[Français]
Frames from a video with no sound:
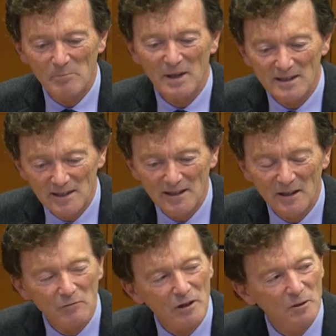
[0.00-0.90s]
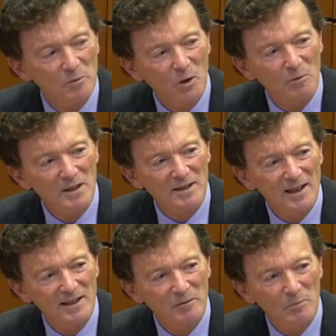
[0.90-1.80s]
l'incapacité d'un gouvernement
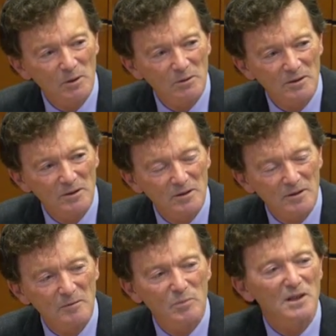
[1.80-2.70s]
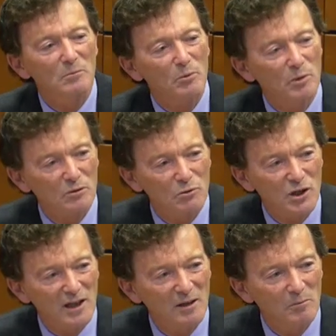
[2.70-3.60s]
à baisser la dépense, puisqu'il ne peut
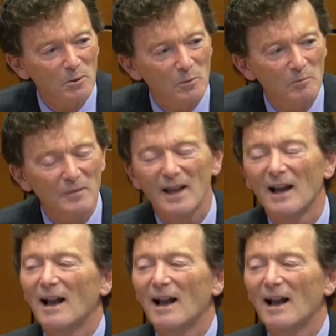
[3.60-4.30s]
pas toucher à l'impôt.